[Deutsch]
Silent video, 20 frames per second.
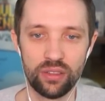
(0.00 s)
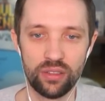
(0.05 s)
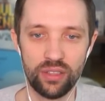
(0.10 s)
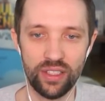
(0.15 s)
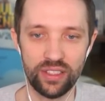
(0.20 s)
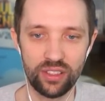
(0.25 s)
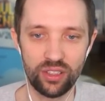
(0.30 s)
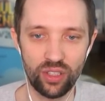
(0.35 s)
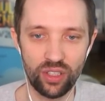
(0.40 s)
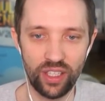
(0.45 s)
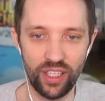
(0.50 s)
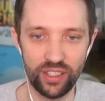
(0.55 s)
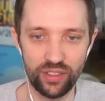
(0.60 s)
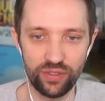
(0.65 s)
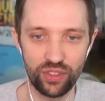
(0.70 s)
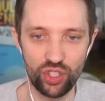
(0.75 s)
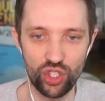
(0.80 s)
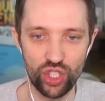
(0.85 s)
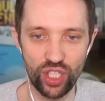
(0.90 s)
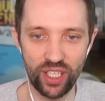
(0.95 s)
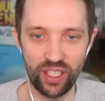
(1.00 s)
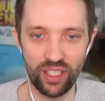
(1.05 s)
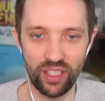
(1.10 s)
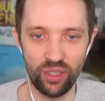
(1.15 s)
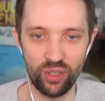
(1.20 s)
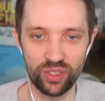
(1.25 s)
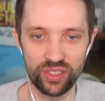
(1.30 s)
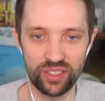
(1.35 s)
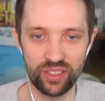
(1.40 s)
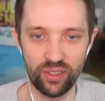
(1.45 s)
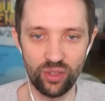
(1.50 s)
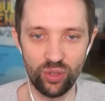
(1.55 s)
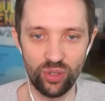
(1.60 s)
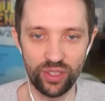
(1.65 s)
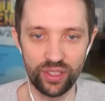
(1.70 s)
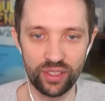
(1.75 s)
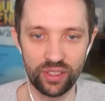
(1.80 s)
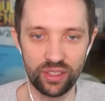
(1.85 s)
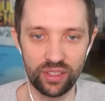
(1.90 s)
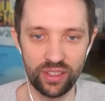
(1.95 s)
Das sieht doch gleich viel schicker aus hier,
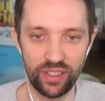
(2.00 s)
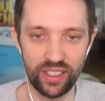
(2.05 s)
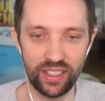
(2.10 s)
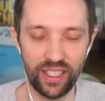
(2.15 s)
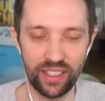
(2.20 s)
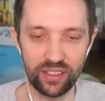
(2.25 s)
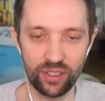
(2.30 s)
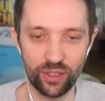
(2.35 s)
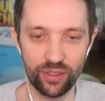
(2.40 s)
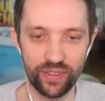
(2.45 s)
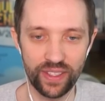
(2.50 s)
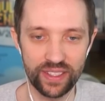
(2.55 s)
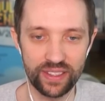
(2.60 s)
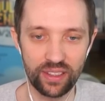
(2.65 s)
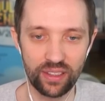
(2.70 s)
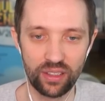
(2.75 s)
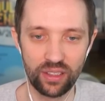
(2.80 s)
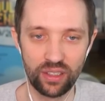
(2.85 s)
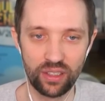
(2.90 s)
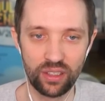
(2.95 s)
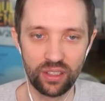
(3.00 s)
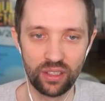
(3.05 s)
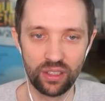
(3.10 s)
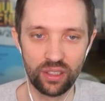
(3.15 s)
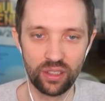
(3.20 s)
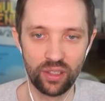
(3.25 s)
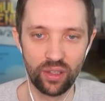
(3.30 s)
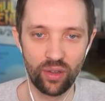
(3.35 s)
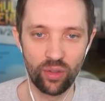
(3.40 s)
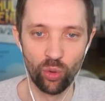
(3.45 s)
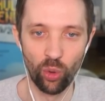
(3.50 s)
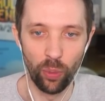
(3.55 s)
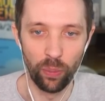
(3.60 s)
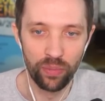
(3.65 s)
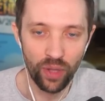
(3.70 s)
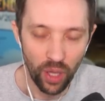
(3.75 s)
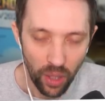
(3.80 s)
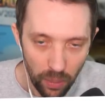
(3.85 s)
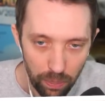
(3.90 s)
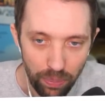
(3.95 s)
Leute. Das hat doch was. So,
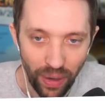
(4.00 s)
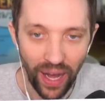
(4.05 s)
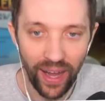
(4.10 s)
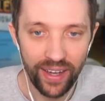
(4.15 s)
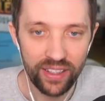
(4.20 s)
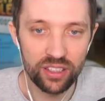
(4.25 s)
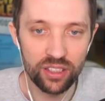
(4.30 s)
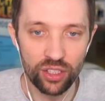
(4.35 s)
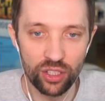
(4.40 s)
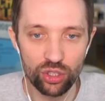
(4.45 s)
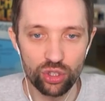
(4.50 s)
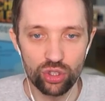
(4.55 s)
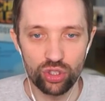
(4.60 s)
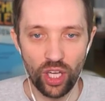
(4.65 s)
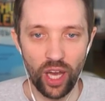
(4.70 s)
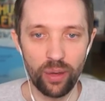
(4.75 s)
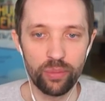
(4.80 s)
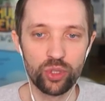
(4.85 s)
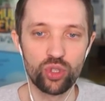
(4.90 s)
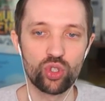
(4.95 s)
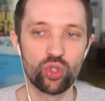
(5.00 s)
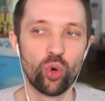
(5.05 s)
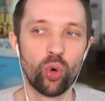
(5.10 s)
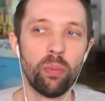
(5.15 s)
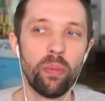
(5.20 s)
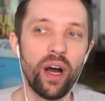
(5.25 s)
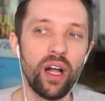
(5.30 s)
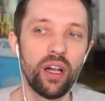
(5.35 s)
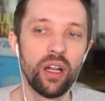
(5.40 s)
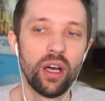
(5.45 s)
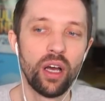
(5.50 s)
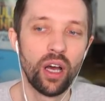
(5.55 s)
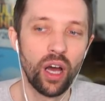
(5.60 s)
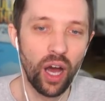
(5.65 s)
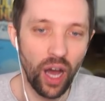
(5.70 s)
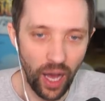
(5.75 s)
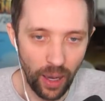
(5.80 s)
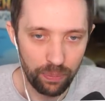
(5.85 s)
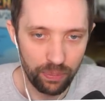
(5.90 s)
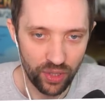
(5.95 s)
Bad ist damit schon mal
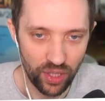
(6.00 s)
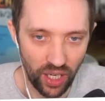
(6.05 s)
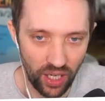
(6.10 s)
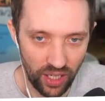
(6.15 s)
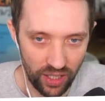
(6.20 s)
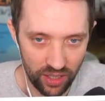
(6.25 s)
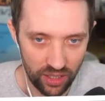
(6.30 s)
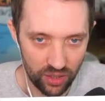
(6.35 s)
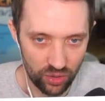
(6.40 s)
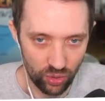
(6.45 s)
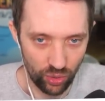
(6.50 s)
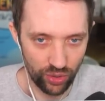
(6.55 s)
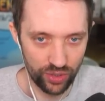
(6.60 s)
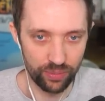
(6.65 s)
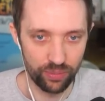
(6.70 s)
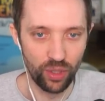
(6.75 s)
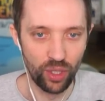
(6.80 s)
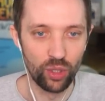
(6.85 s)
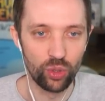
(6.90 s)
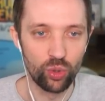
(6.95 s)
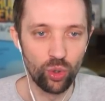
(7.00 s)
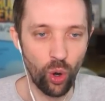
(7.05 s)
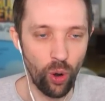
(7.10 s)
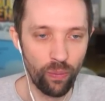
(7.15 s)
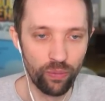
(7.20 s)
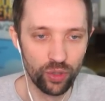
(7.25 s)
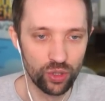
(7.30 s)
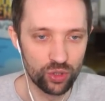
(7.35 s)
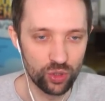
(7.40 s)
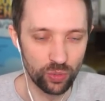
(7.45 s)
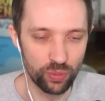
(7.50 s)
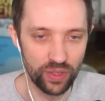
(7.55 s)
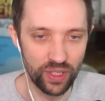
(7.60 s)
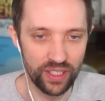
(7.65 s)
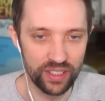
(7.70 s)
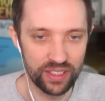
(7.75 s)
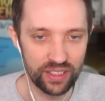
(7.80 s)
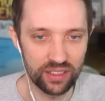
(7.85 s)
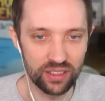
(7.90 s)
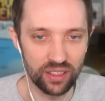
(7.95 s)
abgehakt, Leute. Kommen wir zum
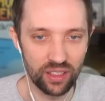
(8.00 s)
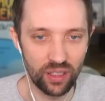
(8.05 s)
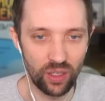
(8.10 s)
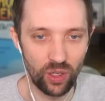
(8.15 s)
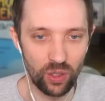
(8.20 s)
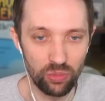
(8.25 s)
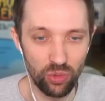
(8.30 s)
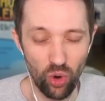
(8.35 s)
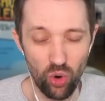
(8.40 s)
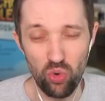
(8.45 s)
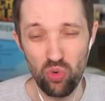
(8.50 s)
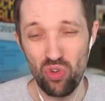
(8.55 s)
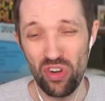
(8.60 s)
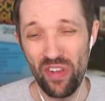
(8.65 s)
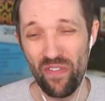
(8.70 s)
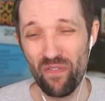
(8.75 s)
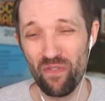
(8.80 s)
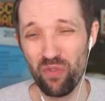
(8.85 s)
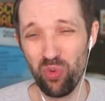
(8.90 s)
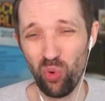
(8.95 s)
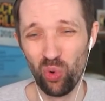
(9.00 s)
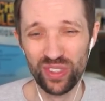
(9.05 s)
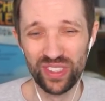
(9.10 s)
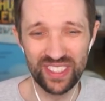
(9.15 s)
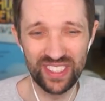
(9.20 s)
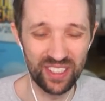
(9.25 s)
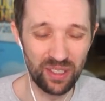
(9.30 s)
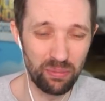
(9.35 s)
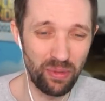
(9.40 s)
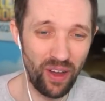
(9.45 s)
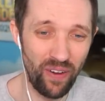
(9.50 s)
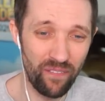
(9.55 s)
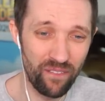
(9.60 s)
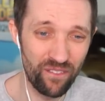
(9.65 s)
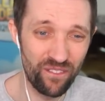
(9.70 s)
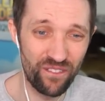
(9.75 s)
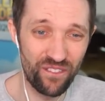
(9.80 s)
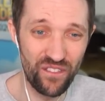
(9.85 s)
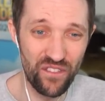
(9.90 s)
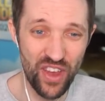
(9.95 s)
nächsten Raum. Oh, dem Wohnzimmer
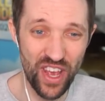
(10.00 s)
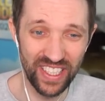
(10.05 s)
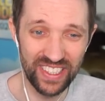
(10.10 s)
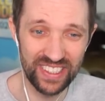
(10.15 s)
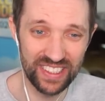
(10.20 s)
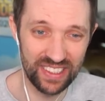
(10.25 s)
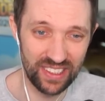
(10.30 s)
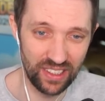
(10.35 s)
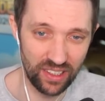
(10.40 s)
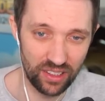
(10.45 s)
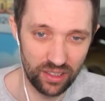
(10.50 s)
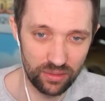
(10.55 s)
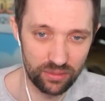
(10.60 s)
wichtig.